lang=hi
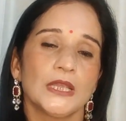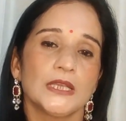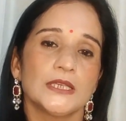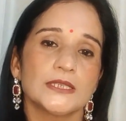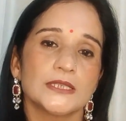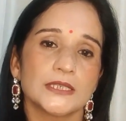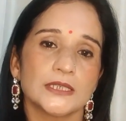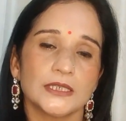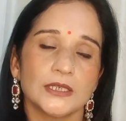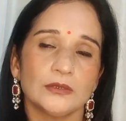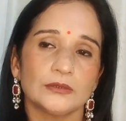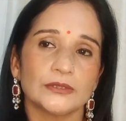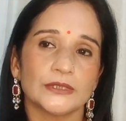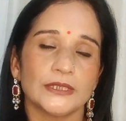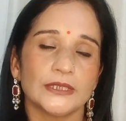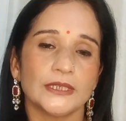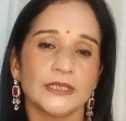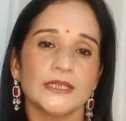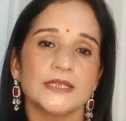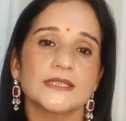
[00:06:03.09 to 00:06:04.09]
इससे क्या होता
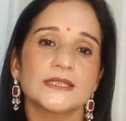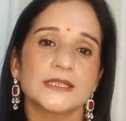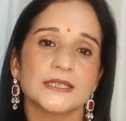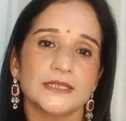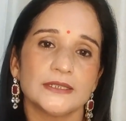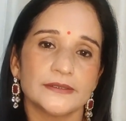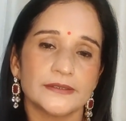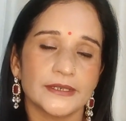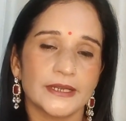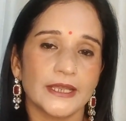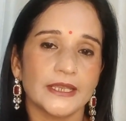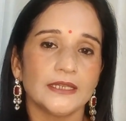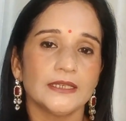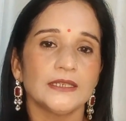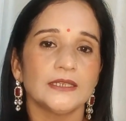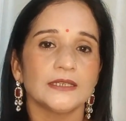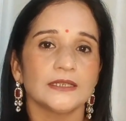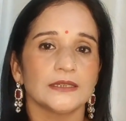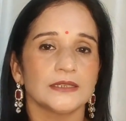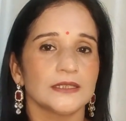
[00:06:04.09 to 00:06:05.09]
है ना कि स्किन ड्राई
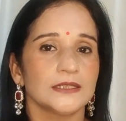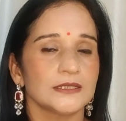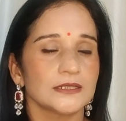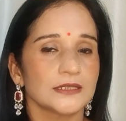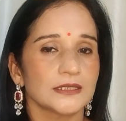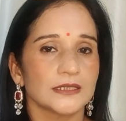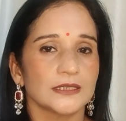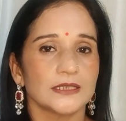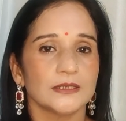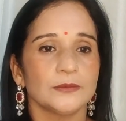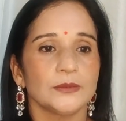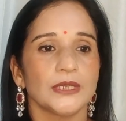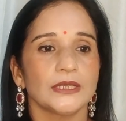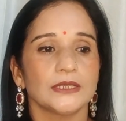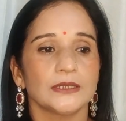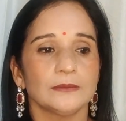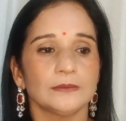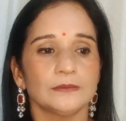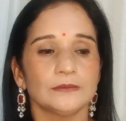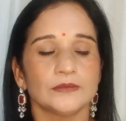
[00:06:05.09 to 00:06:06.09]
नहीं रहती स्किन में
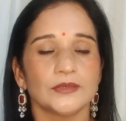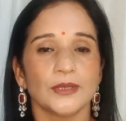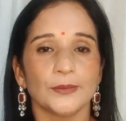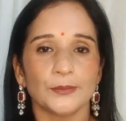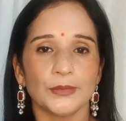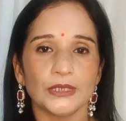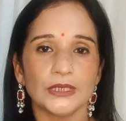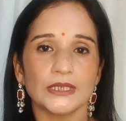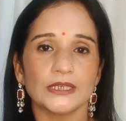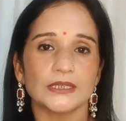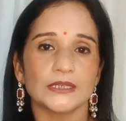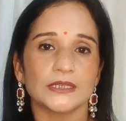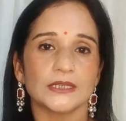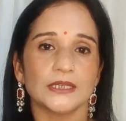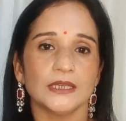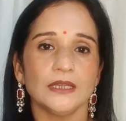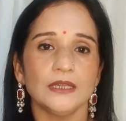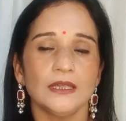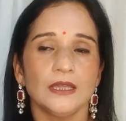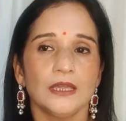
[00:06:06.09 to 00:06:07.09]
एकदम नमी रहती
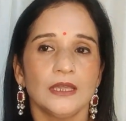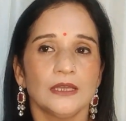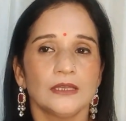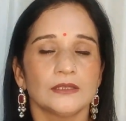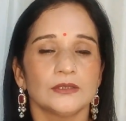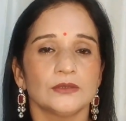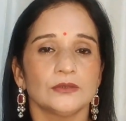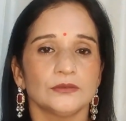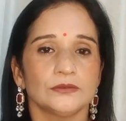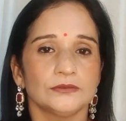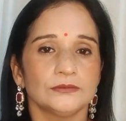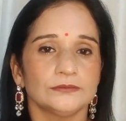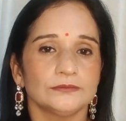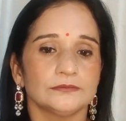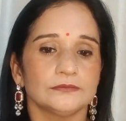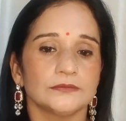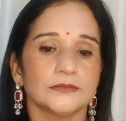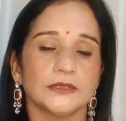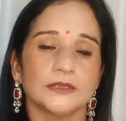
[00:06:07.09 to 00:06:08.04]
है तो